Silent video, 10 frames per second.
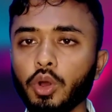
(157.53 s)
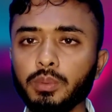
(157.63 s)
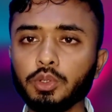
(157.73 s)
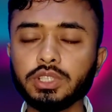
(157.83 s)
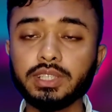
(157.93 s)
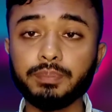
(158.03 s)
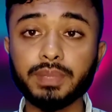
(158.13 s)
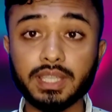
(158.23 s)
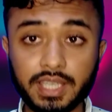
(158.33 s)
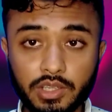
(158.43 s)
পরবর্তীতে
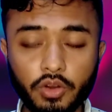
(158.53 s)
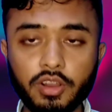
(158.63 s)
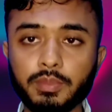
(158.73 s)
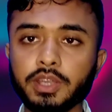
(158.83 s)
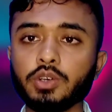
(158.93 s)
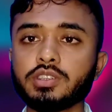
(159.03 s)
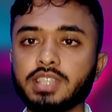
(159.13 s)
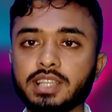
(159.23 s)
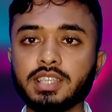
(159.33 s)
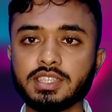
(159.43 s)
আপনি কি ধরনের ভিডিও
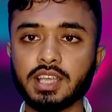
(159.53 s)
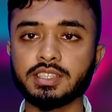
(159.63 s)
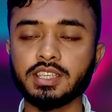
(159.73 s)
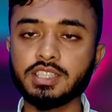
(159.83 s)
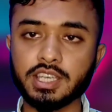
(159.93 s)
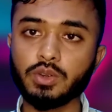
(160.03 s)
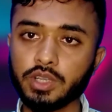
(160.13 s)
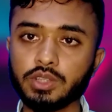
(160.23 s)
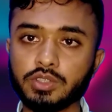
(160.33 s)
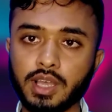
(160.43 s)
দেখতে চাচ্ছেন
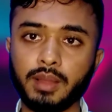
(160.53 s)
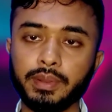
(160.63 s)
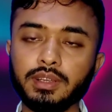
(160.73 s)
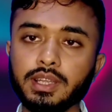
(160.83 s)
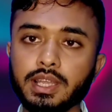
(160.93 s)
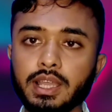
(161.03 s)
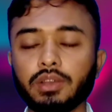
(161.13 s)
সেটিও কিন্তু জানাবেন